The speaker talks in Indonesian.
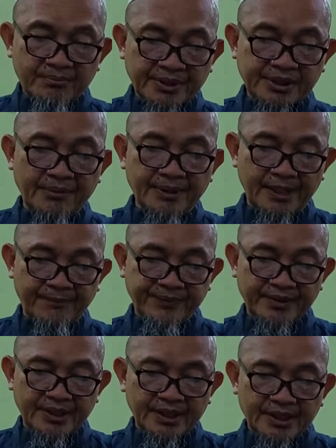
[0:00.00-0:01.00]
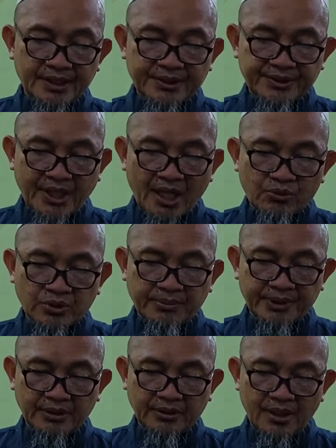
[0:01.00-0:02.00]
Pertama, takut
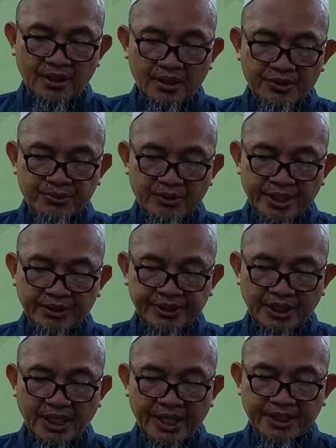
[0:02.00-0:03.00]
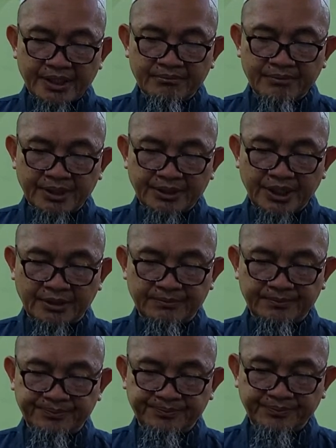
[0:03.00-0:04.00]
kepada Allah Subhanahu wa taala lahir dan batin.